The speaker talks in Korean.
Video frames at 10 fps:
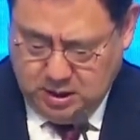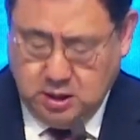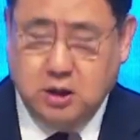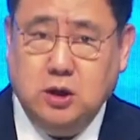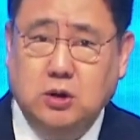
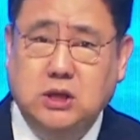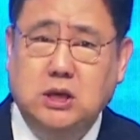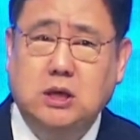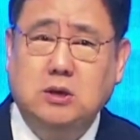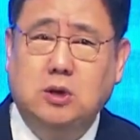어,
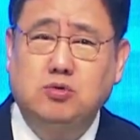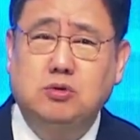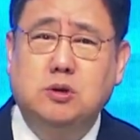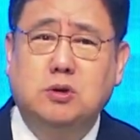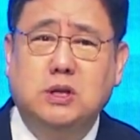여기
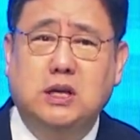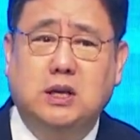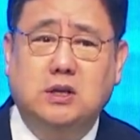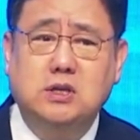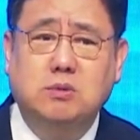
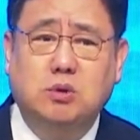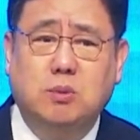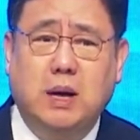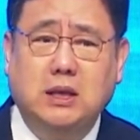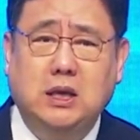유적들이 지금도
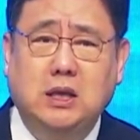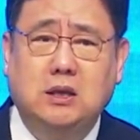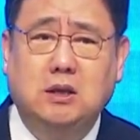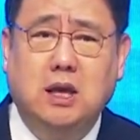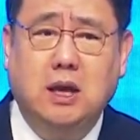많이
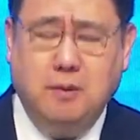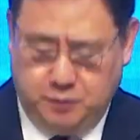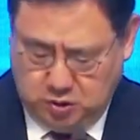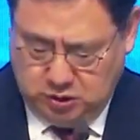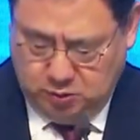있는데
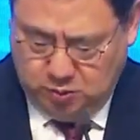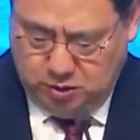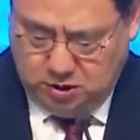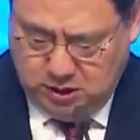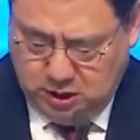여기
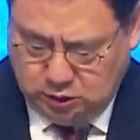보면